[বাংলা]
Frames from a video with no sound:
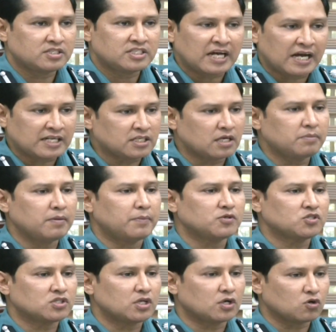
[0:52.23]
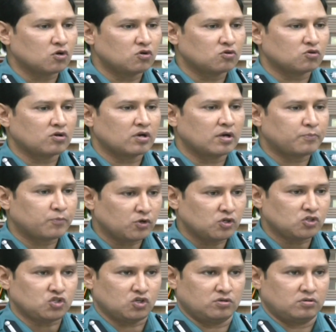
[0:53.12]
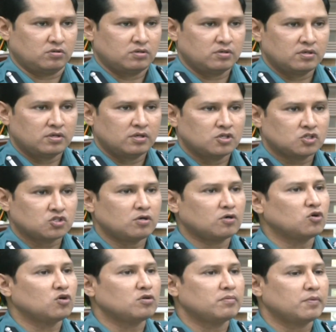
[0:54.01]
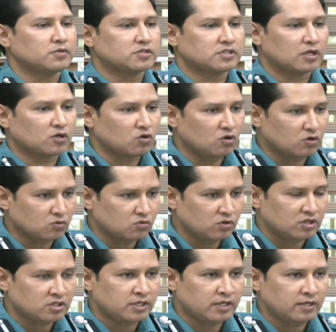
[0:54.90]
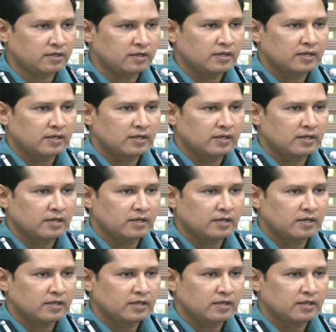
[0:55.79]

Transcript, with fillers: যা যা ব্যবস্থা গ্রহণ করা প্রয়োজন সকল ব্যবস্থা গ্রহণ করেছেন